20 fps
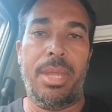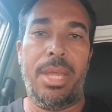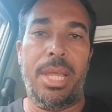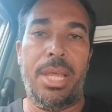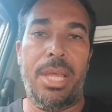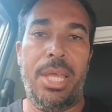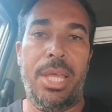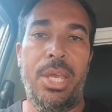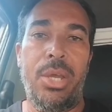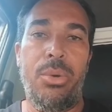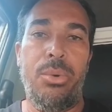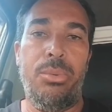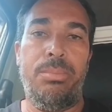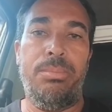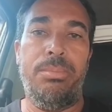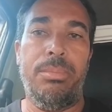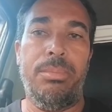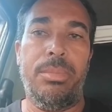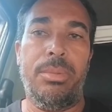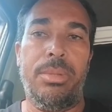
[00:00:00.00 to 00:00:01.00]
eu,
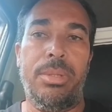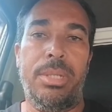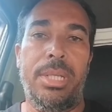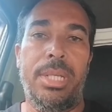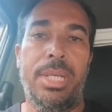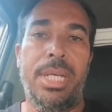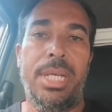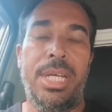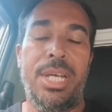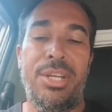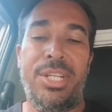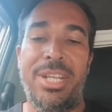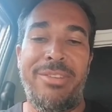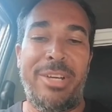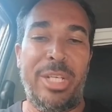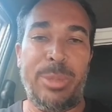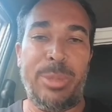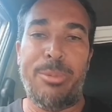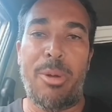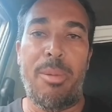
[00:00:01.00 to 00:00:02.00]
eu tinha
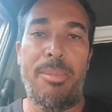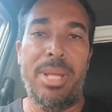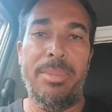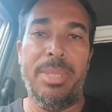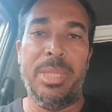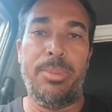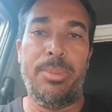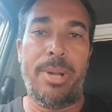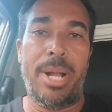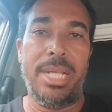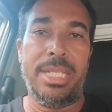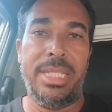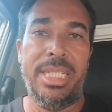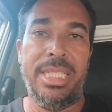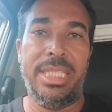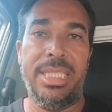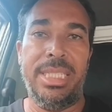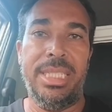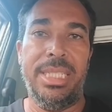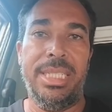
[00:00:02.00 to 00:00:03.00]
vários problemas por causa
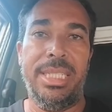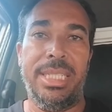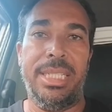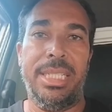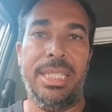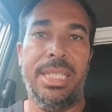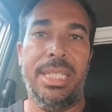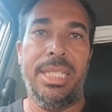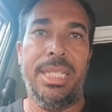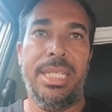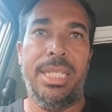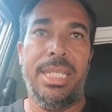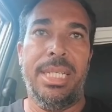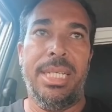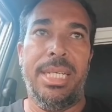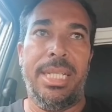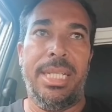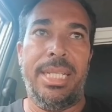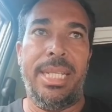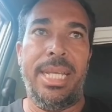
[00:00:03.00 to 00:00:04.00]
desse
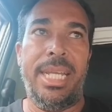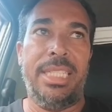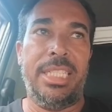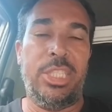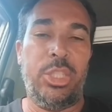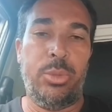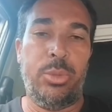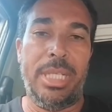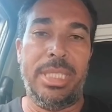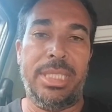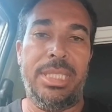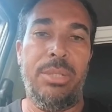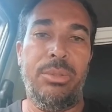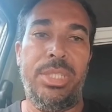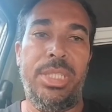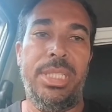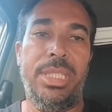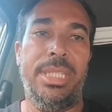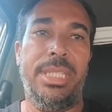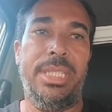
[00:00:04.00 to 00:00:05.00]
né, dessa situação
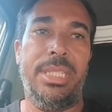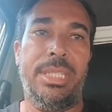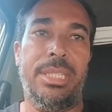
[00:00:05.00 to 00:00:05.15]
de,